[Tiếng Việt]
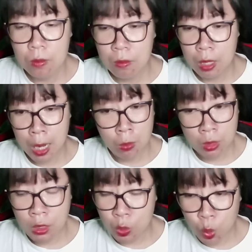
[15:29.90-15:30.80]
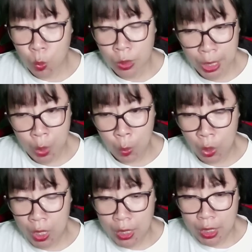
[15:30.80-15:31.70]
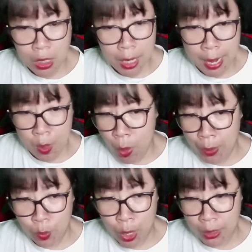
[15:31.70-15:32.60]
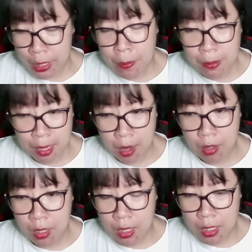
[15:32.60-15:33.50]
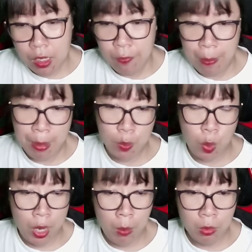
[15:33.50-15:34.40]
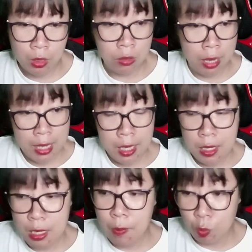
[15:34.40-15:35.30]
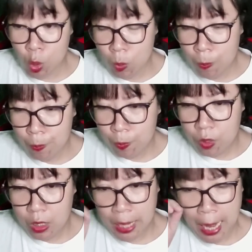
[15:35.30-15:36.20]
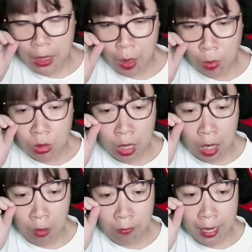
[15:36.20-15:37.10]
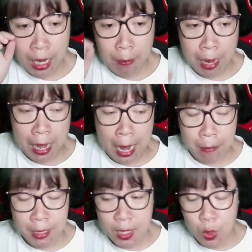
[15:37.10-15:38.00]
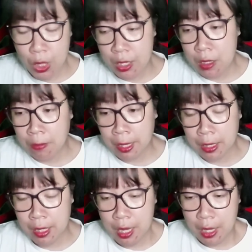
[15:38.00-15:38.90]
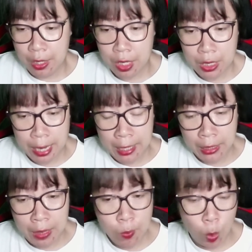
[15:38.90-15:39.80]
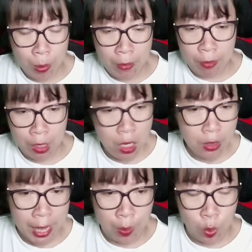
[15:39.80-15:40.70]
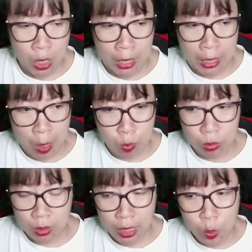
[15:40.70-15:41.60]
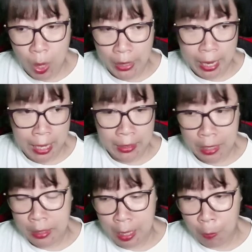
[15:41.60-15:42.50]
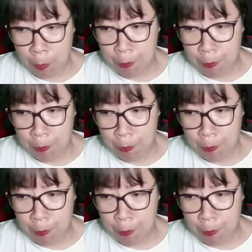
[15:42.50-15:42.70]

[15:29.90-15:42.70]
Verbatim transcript: Long Tử cũng hiểu, những người này hoàn toàn khiếp sợ, nhưng vẻ mặt của Long Tử lại rất nghiêm túc. Gã không ngờ Phan Lâm lại làm ra chuyện như vậy, đưa trái tim của mình vào cơ thể của thần Long, kích hoạt lại thần Long.